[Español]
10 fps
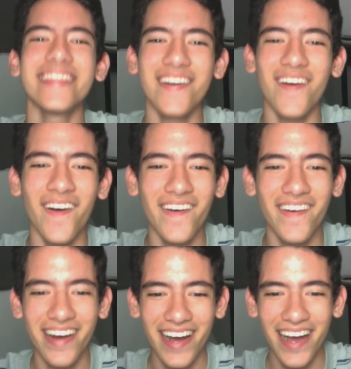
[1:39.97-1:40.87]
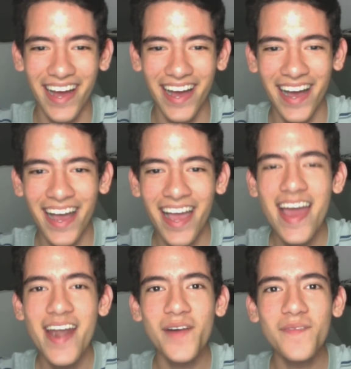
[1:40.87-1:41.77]
No.
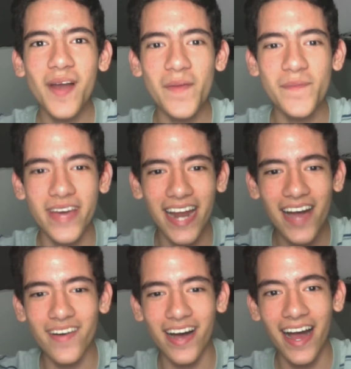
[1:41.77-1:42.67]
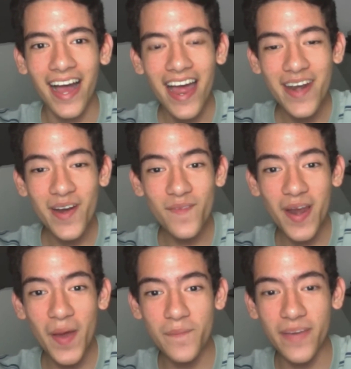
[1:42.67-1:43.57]
No me lo esperaba. No me
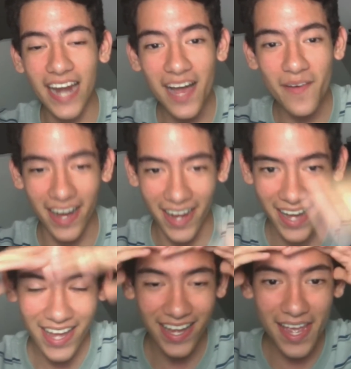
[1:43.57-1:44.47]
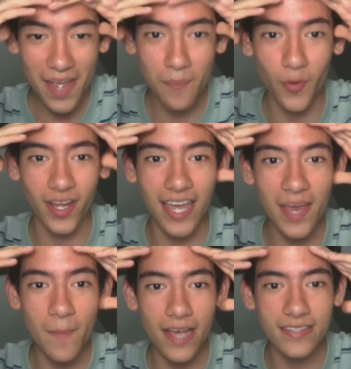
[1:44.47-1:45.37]
lo esperaba. ¿Qué? ¿Por
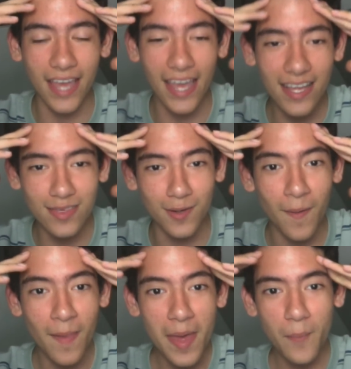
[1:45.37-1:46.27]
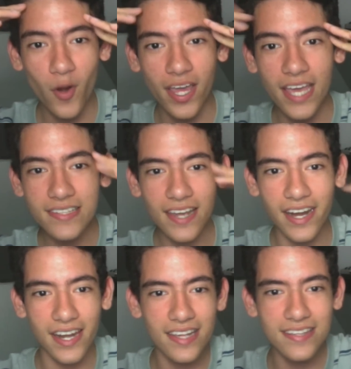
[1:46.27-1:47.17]
qué me hacen esto? ¿Por qué se
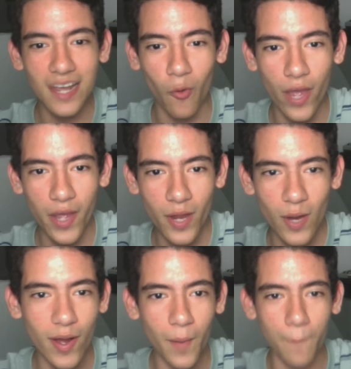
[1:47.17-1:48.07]
reinicia el juego y luego